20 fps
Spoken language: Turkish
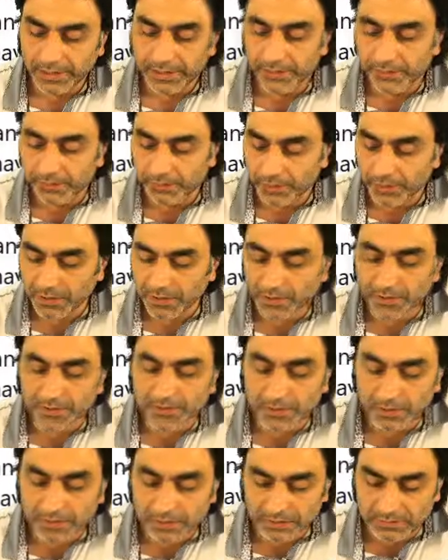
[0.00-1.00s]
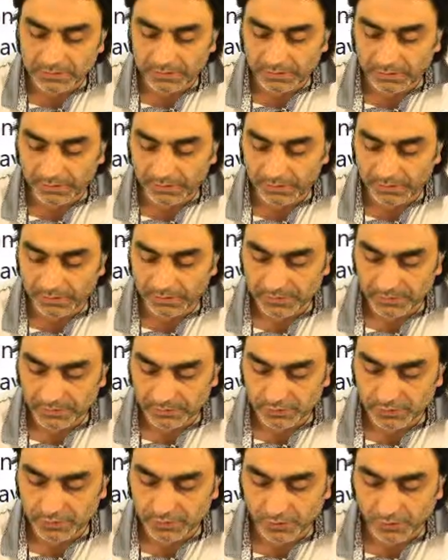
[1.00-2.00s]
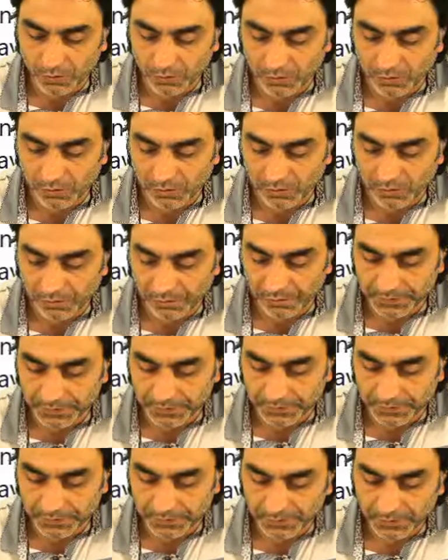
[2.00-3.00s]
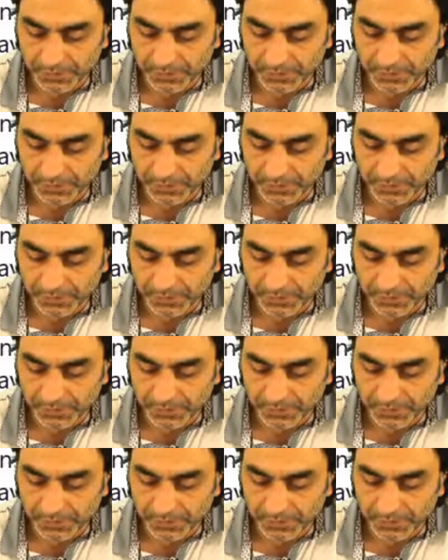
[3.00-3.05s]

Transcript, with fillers: have become guilty suçlu oldukları